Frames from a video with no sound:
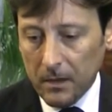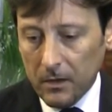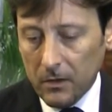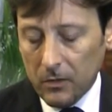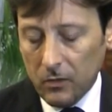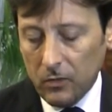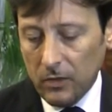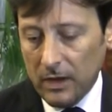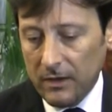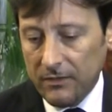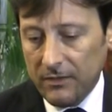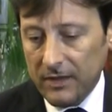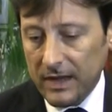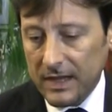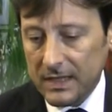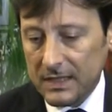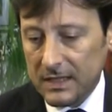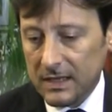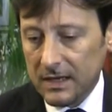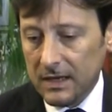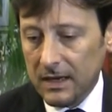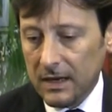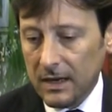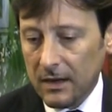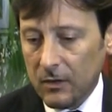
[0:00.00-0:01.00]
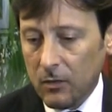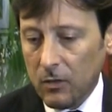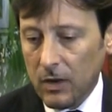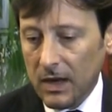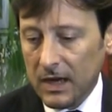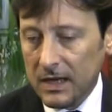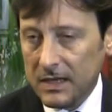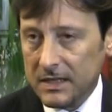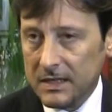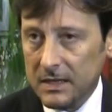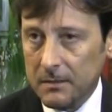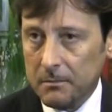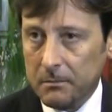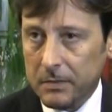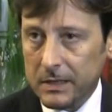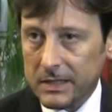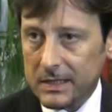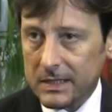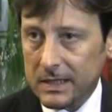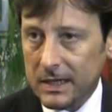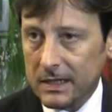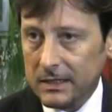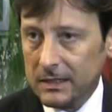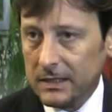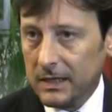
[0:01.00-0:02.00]
una fase nella quale si è
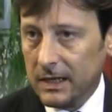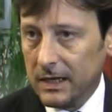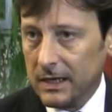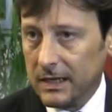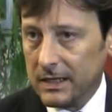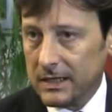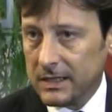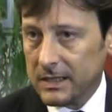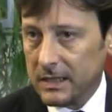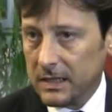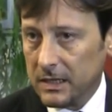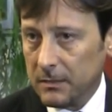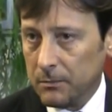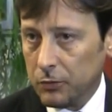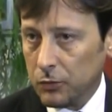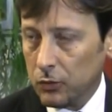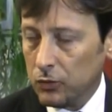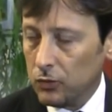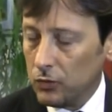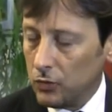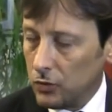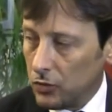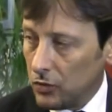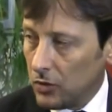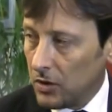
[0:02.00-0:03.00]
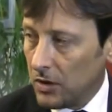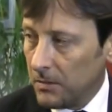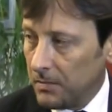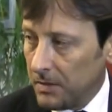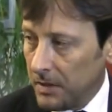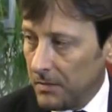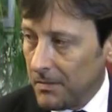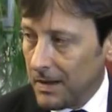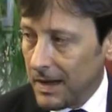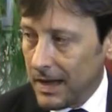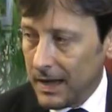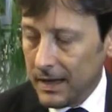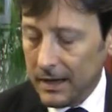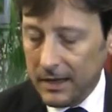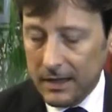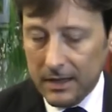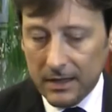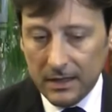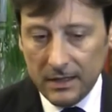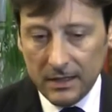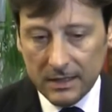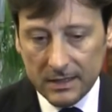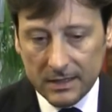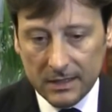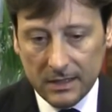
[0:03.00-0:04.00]
passati dall'essere produttore primari
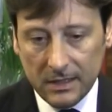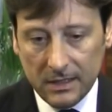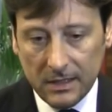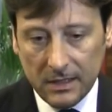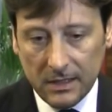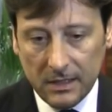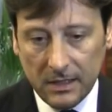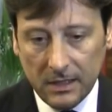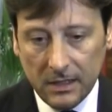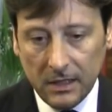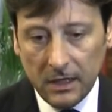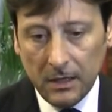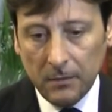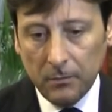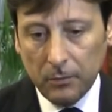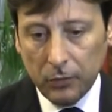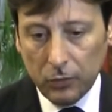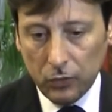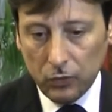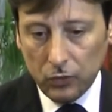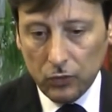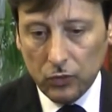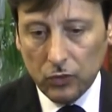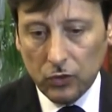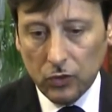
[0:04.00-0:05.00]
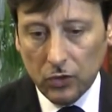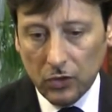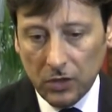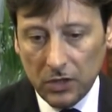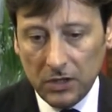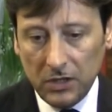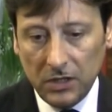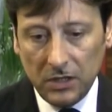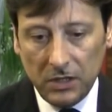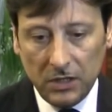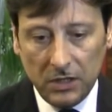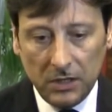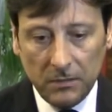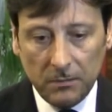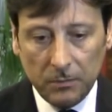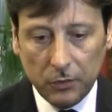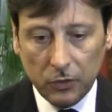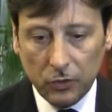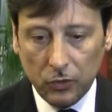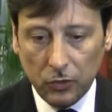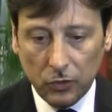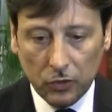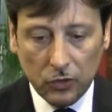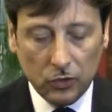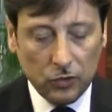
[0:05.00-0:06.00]
ad essere produttori di
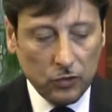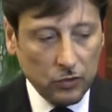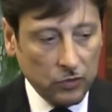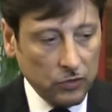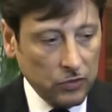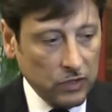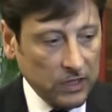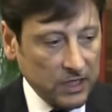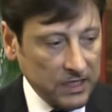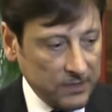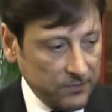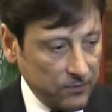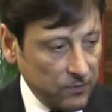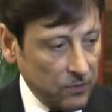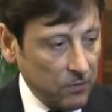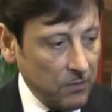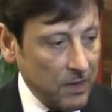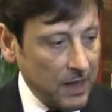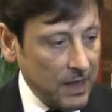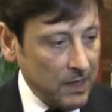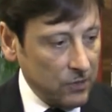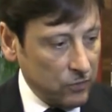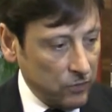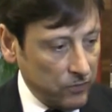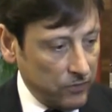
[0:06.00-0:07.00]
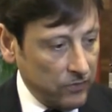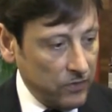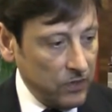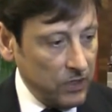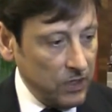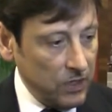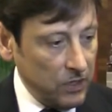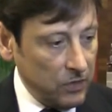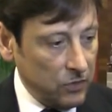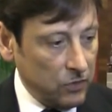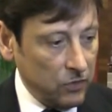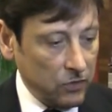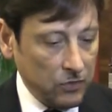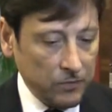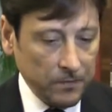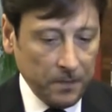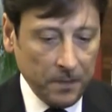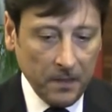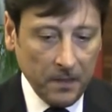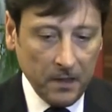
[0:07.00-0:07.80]
prodotto trasformato, finito.